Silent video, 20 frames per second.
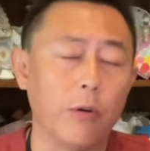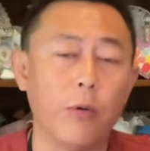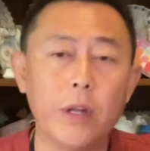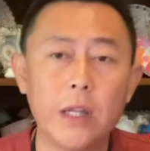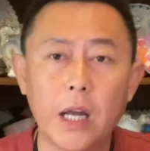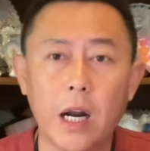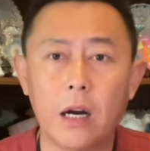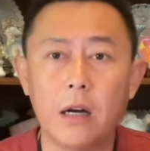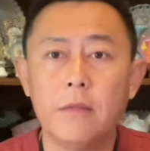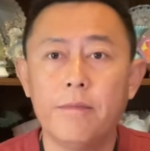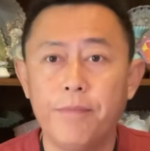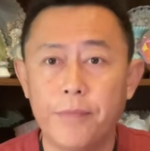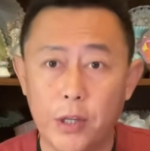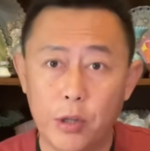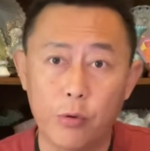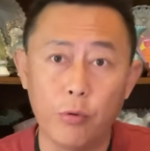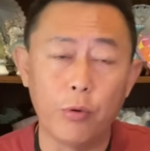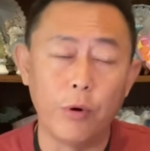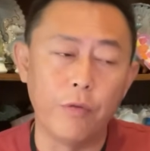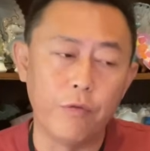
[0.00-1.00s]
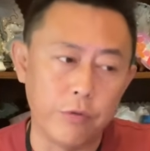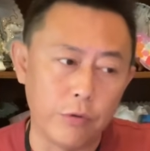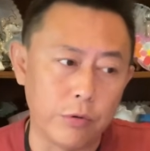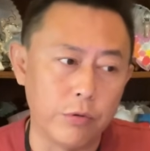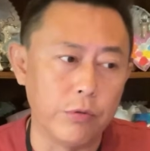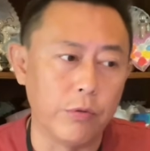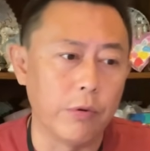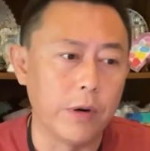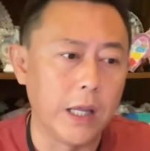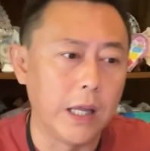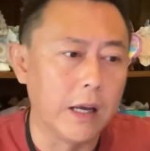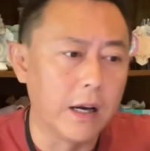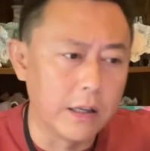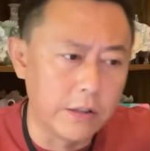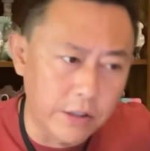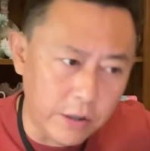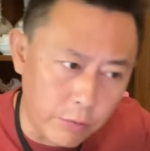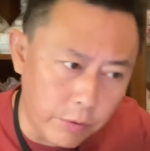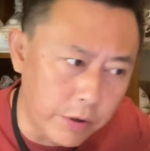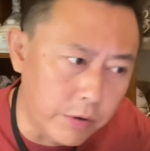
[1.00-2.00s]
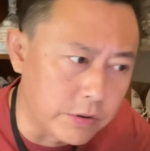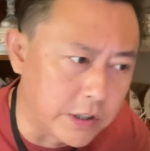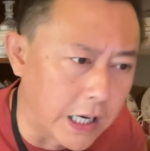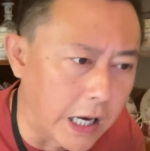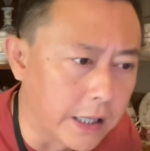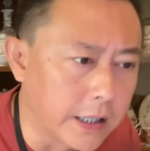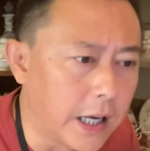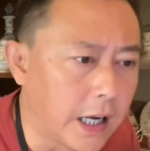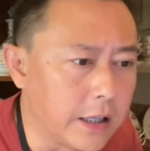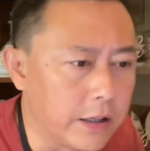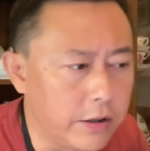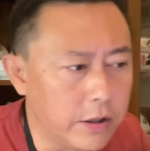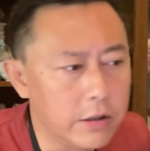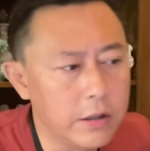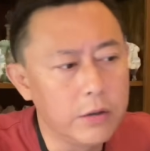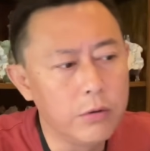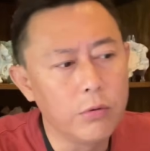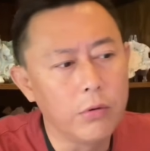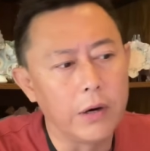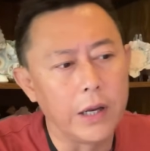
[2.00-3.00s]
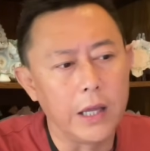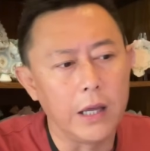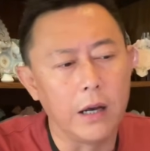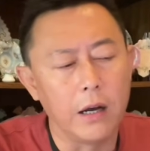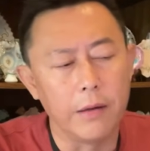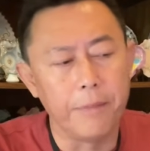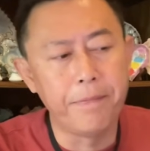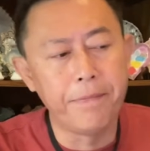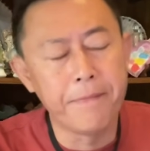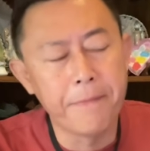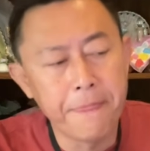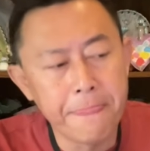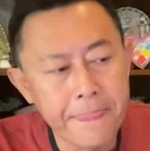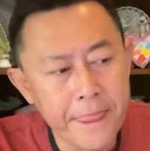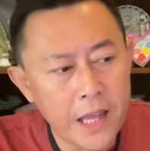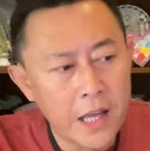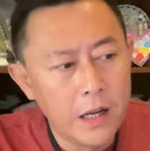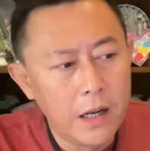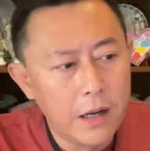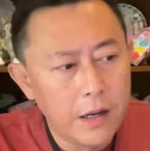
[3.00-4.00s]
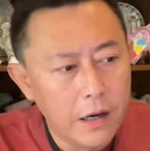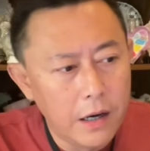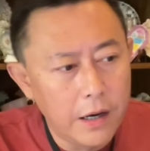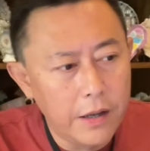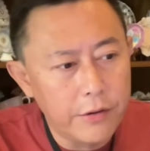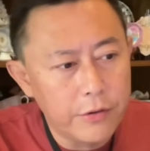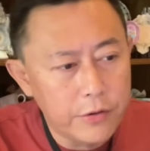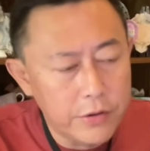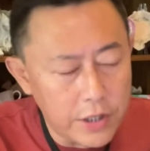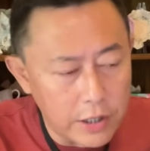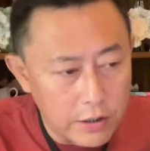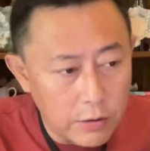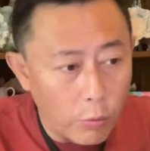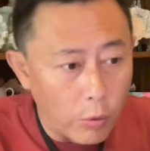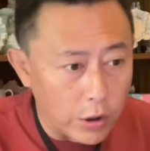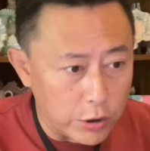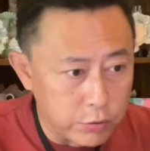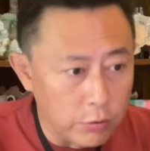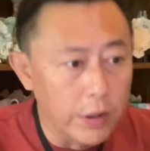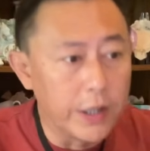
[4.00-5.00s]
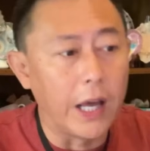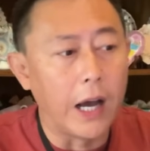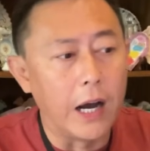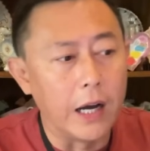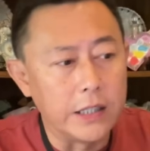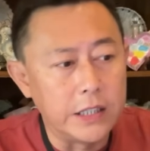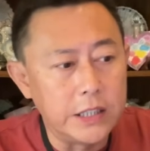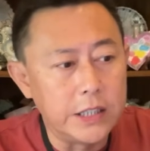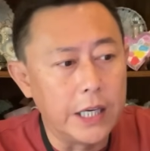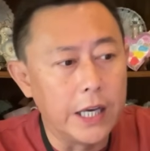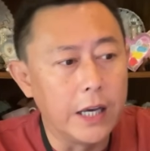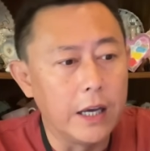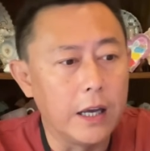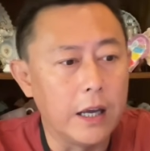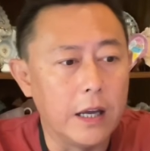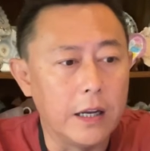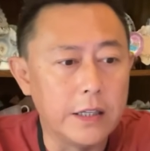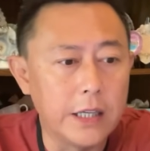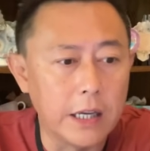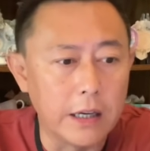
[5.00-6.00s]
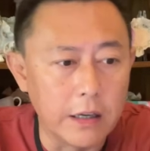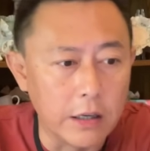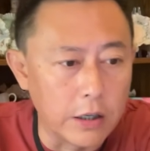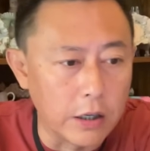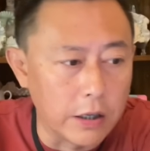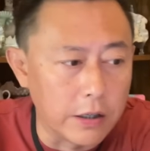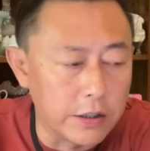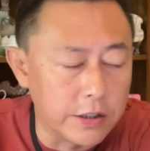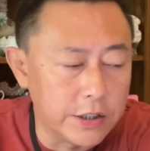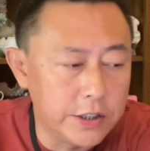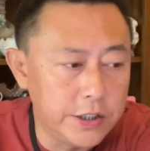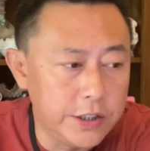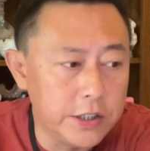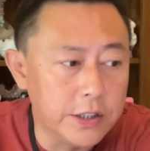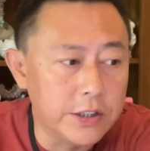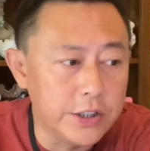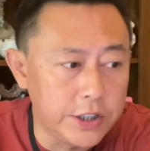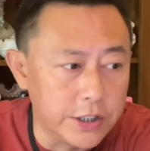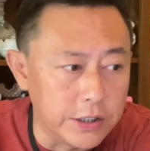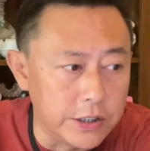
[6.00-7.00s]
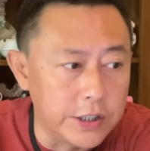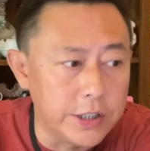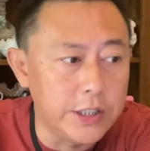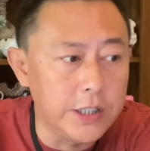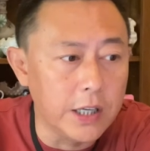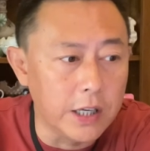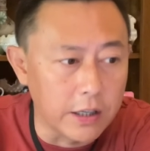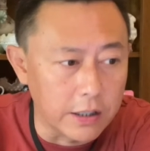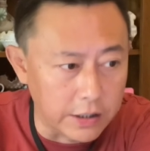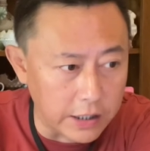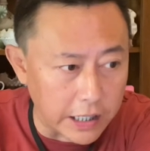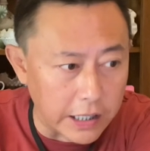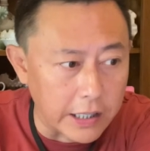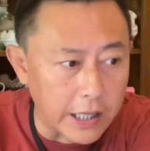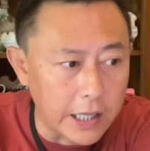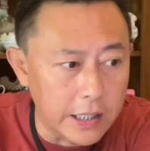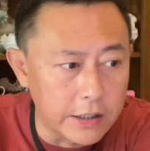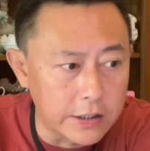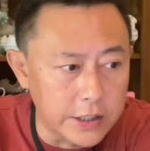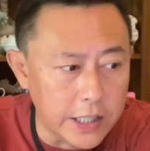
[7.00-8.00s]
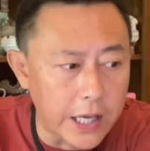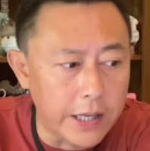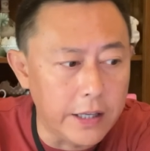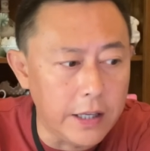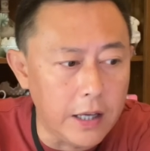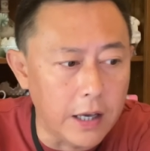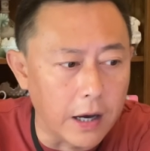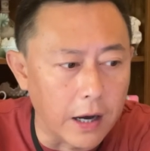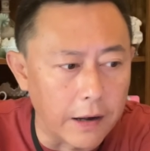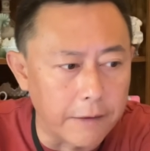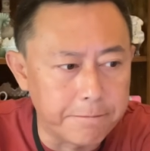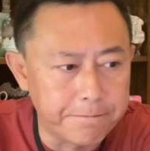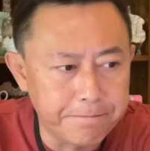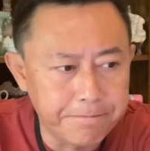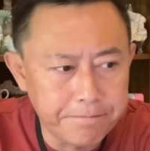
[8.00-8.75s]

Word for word: 欢那儿，你就会付出努力啊，你会有强大的精神动力啊。这是我说的啊，一些这个信信息和给他的建议啊。